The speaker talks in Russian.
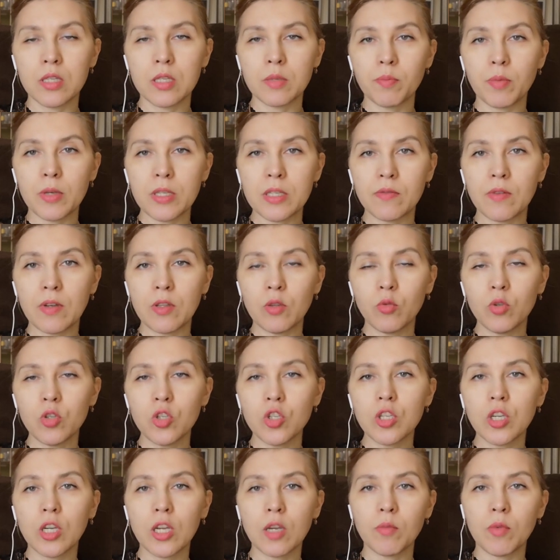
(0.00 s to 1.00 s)
с
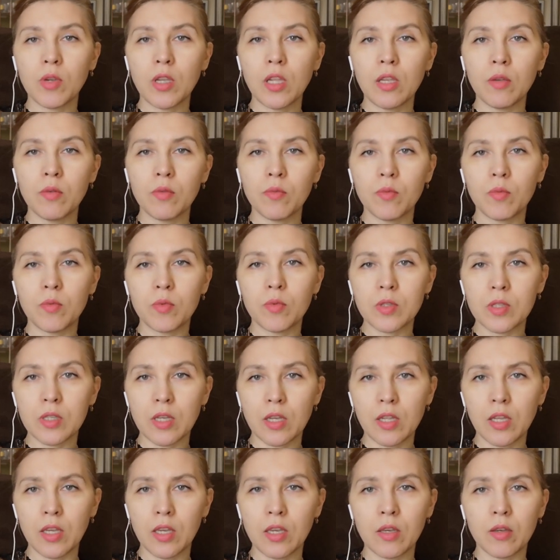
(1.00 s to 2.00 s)
позвоночником или,
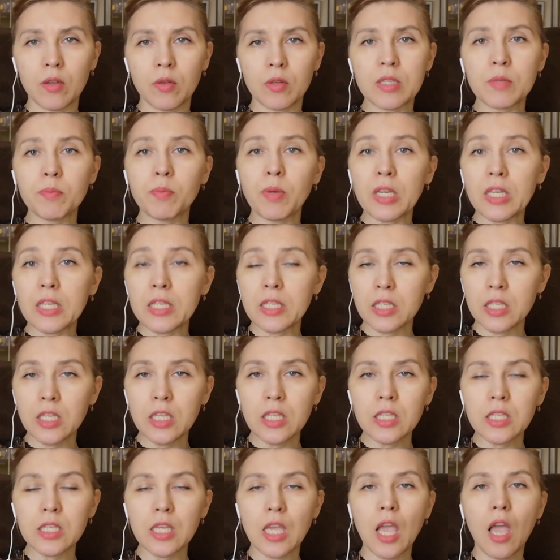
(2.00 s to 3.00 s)
скорее, с
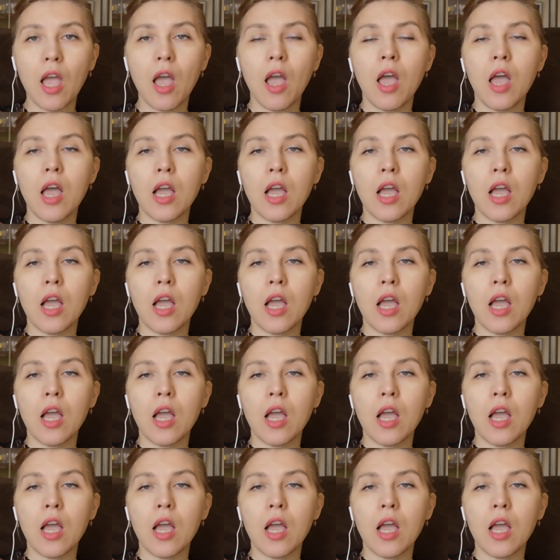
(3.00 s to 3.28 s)
поясницей,